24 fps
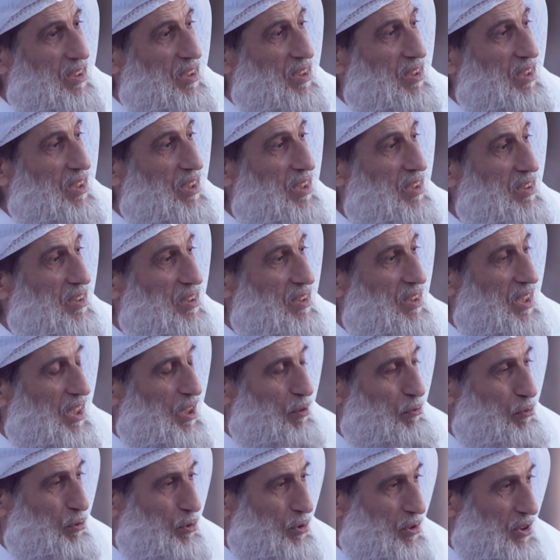لقد
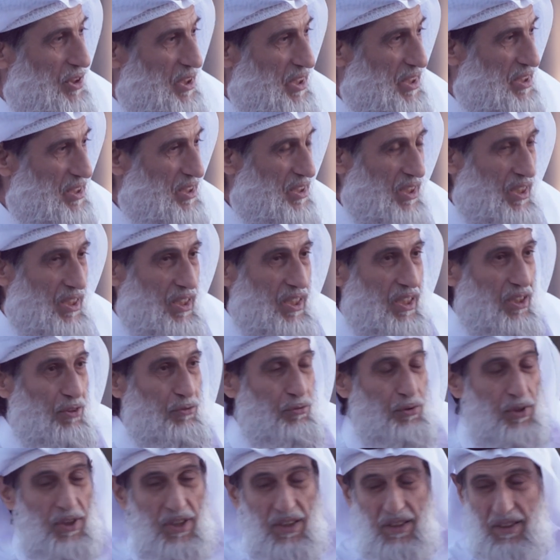قاموا إليك
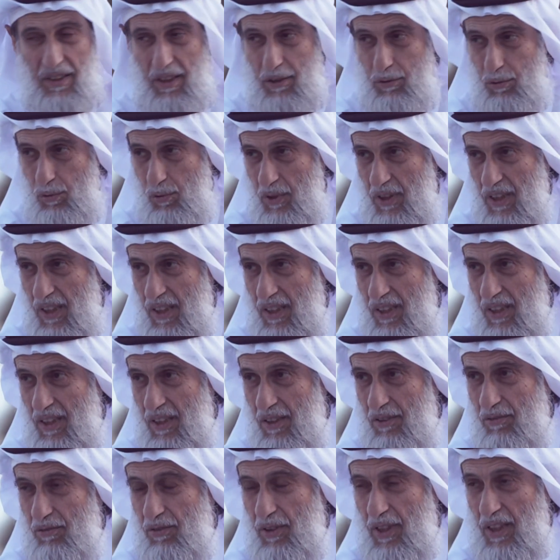فقتلوك
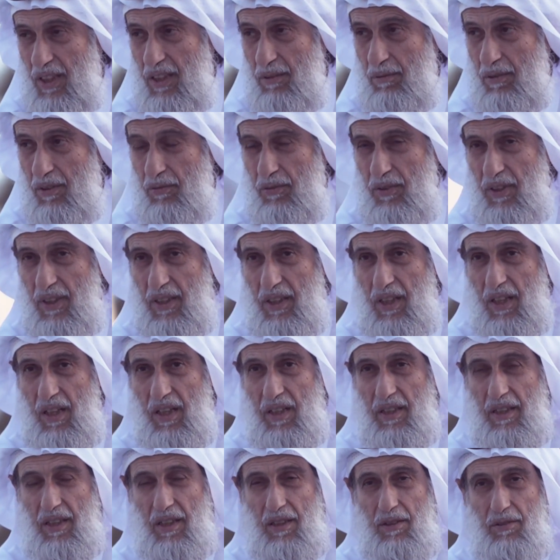فلا,
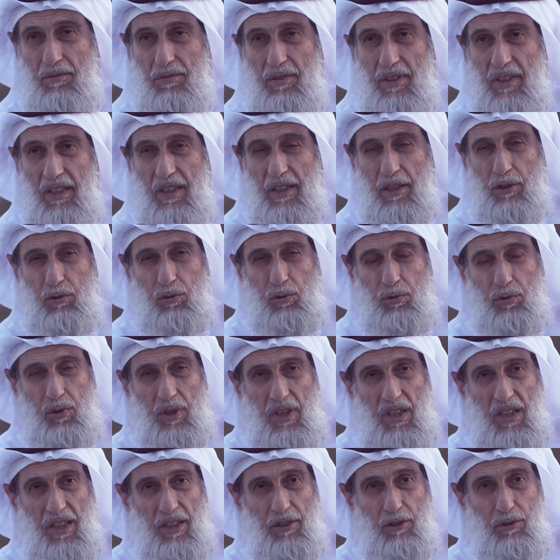فلا, فلا يكون
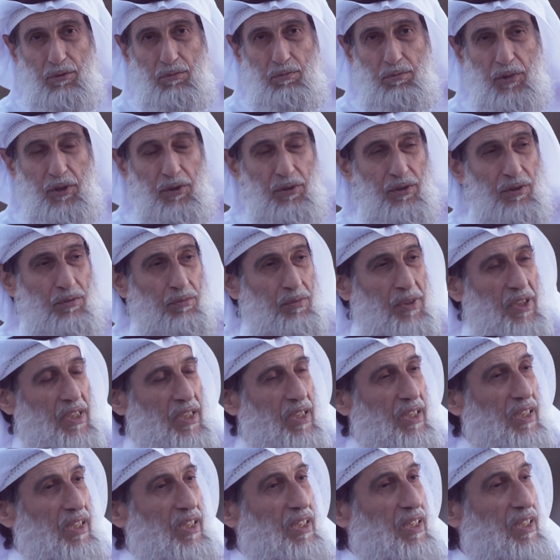أحد منهم
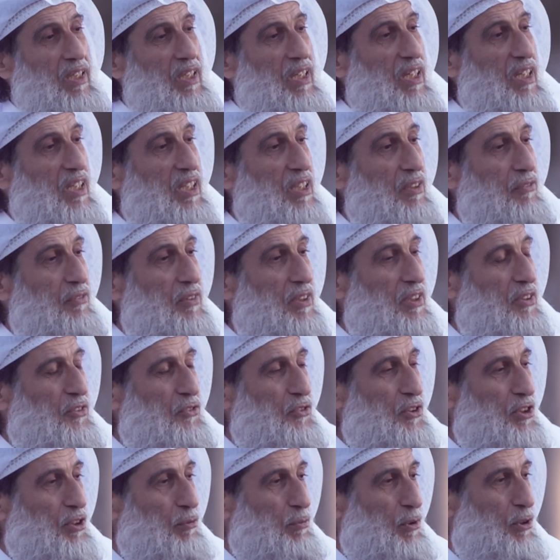إلا عرف
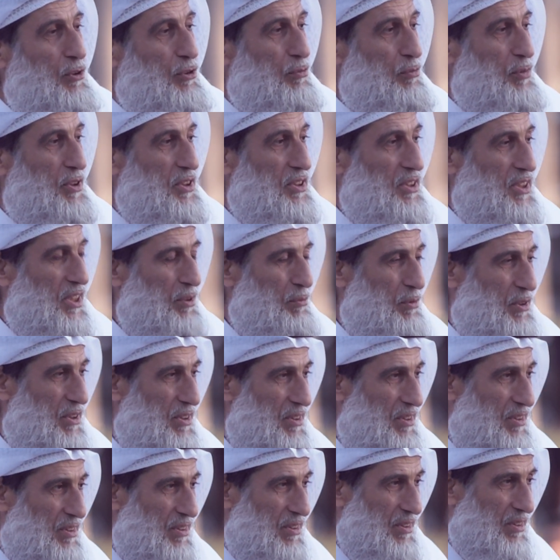نصيبه من
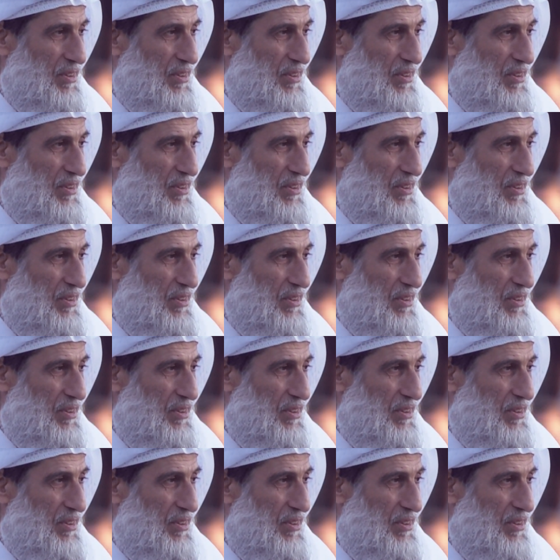دمك